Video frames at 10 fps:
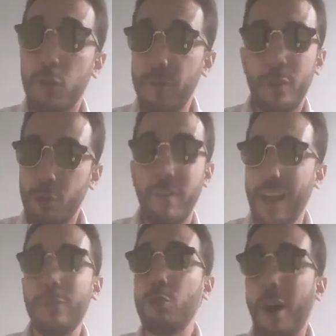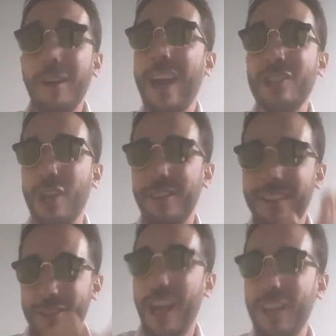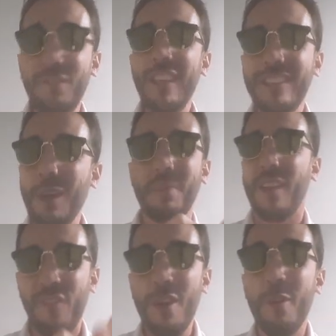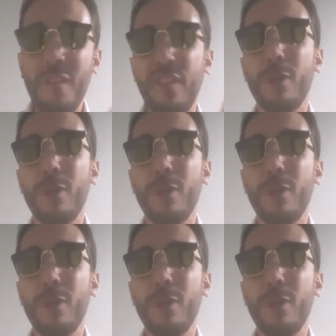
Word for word: Tu, tu voilà, tu rends l'argent. Allez vite comme ça, fais-le,